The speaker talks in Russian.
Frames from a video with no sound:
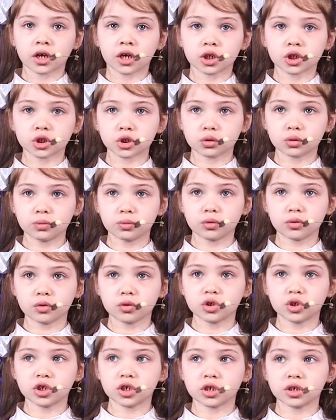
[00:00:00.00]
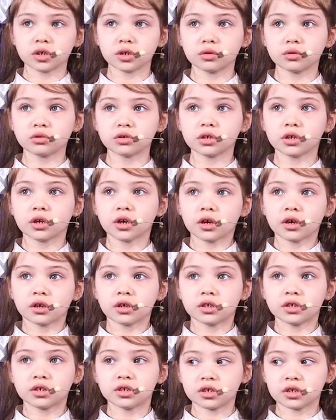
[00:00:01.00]
чтобы ручей
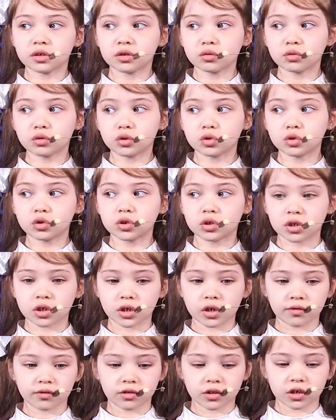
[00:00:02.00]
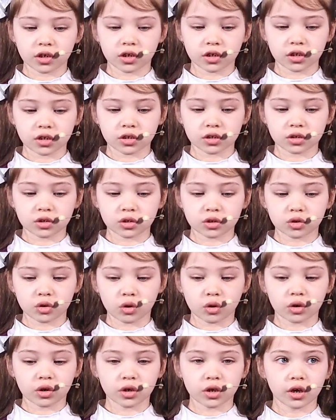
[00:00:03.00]
сил душевных не сох.